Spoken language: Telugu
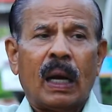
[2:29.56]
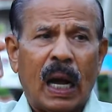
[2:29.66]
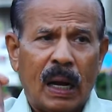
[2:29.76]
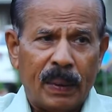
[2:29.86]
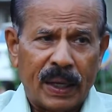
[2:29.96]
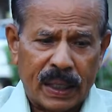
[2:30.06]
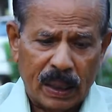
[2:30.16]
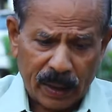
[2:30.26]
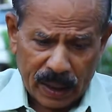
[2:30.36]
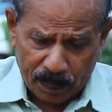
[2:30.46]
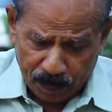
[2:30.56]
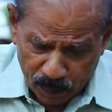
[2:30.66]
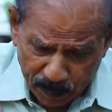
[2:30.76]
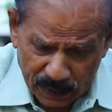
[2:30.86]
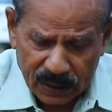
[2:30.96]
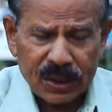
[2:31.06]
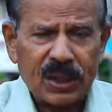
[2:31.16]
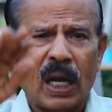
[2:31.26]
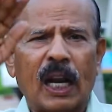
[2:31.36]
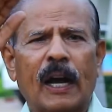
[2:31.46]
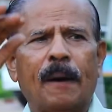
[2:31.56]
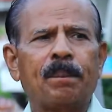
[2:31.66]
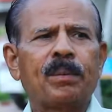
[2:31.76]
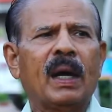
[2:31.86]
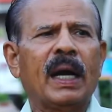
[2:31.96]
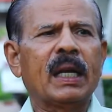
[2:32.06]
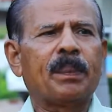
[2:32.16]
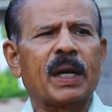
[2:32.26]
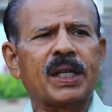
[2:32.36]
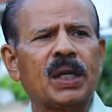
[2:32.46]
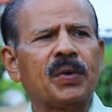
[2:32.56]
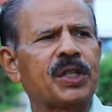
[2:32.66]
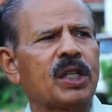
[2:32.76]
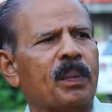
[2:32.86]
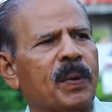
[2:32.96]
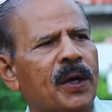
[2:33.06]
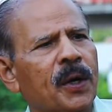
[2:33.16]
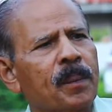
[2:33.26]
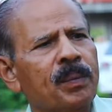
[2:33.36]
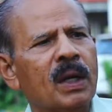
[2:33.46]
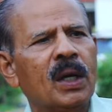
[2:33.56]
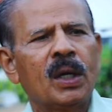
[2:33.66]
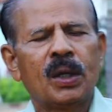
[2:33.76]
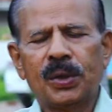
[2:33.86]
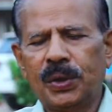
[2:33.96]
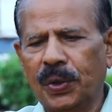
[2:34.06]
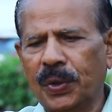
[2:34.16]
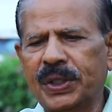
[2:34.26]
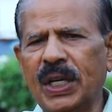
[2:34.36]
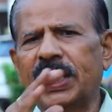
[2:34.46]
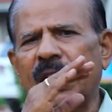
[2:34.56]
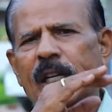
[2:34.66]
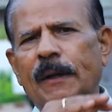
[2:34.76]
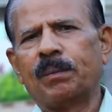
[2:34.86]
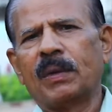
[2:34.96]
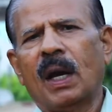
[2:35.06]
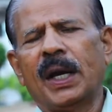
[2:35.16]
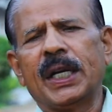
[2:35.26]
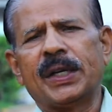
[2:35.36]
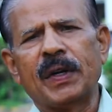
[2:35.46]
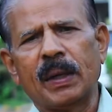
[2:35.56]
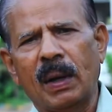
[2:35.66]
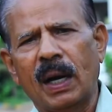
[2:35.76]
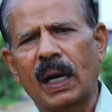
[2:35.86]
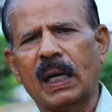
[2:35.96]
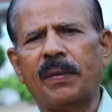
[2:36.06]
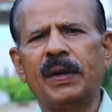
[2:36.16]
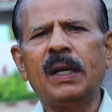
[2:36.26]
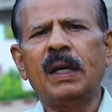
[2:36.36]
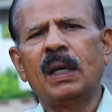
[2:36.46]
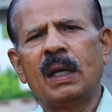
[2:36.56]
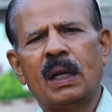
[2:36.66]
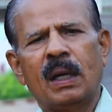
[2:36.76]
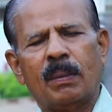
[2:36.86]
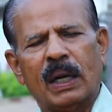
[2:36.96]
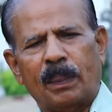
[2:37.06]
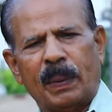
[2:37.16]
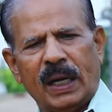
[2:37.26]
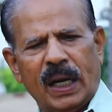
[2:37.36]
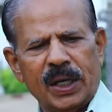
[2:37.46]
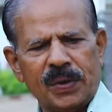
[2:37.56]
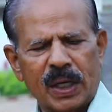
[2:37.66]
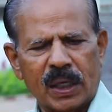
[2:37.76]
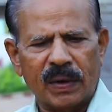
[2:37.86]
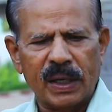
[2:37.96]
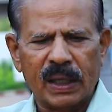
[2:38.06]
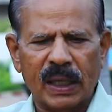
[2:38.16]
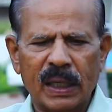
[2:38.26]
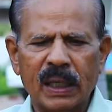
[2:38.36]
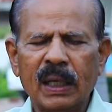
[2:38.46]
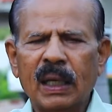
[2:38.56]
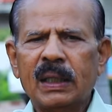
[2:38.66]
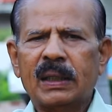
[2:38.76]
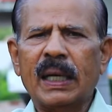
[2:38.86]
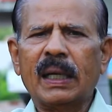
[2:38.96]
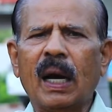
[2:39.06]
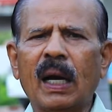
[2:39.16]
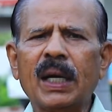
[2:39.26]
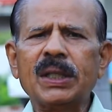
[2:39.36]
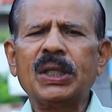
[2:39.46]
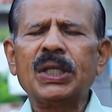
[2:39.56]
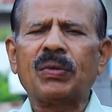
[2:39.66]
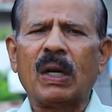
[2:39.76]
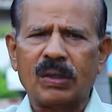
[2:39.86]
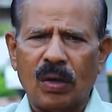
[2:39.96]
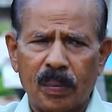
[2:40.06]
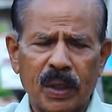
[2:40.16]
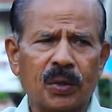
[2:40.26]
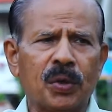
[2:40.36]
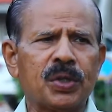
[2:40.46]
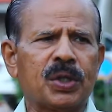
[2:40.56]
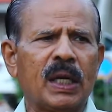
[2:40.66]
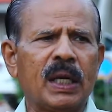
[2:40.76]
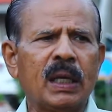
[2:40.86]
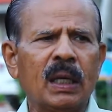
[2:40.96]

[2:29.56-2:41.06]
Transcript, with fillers: కాబట్టి మరి ఎప్పుడు ప్రార్థించాలా అనే ప్రశ్న వచ్చినప్పుడు దూర్జటి అనేటువంటి మహాకవి మన ప్రక్కనే ఉన్నటువంటి శ్రీకాళహస్తీశ్వర స్వామిని గురించి